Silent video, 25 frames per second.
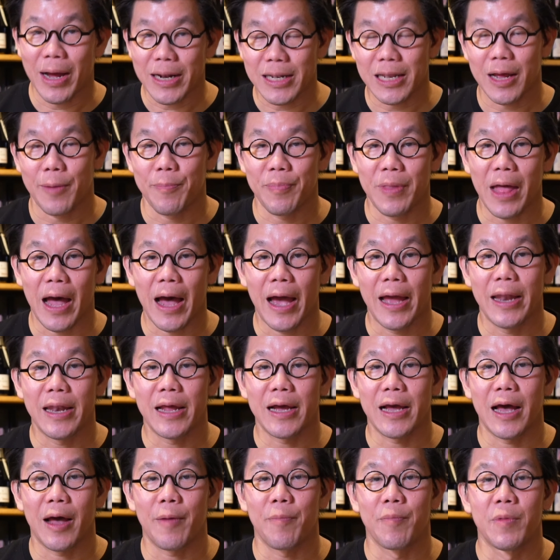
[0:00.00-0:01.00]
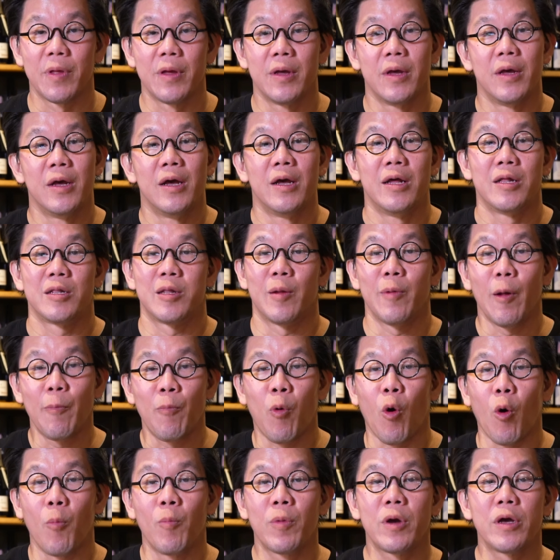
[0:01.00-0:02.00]
มารถทำได้นะครับสำหรับ
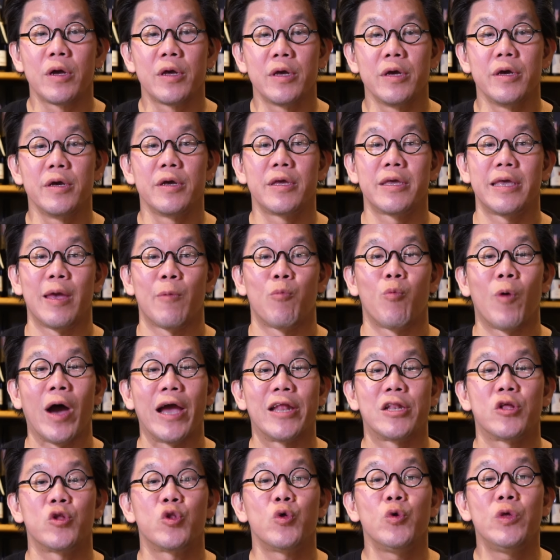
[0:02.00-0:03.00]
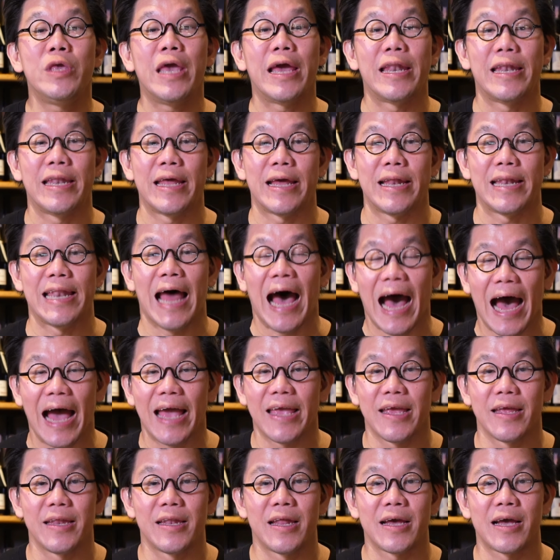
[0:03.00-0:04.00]
ผมก็คือเก็บไวน์ในตู้เย็นเนี่ยได้
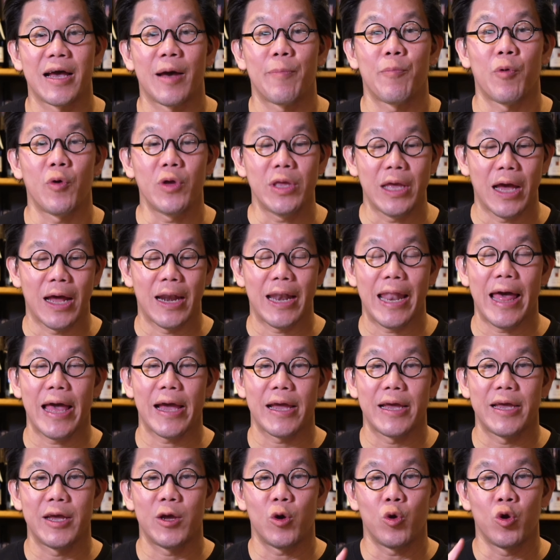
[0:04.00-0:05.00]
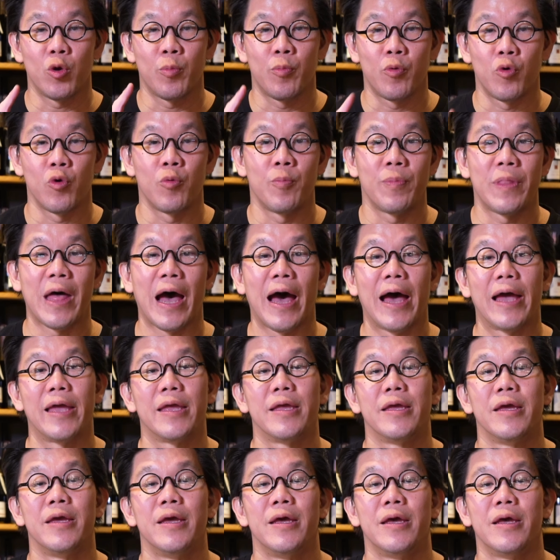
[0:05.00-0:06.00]
นะครับเพราะอย่างแรกคืออุณหภูมิ
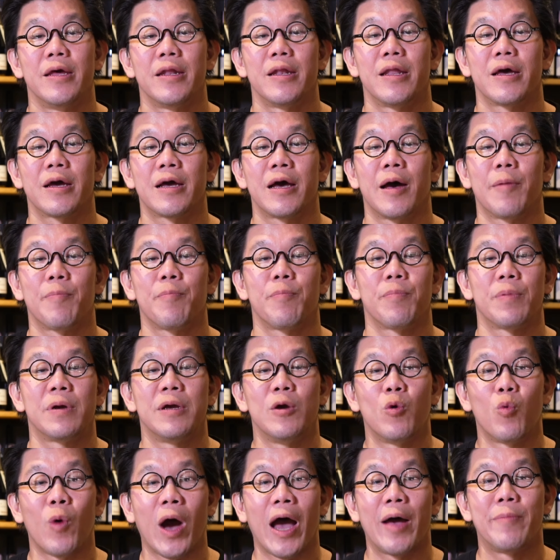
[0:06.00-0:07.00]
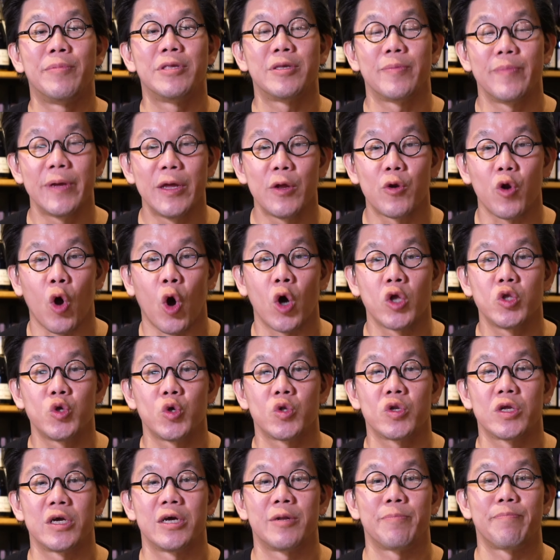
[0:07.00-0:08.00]
ได้ะครับคือไวน์มันจะไม่ร้อนจ
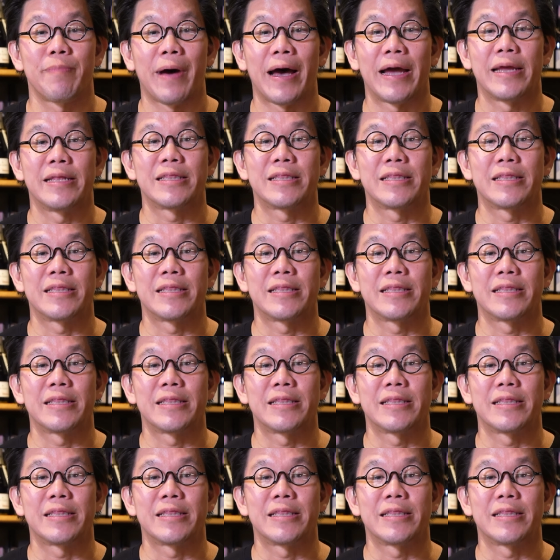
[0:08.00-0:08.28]
นเกินไป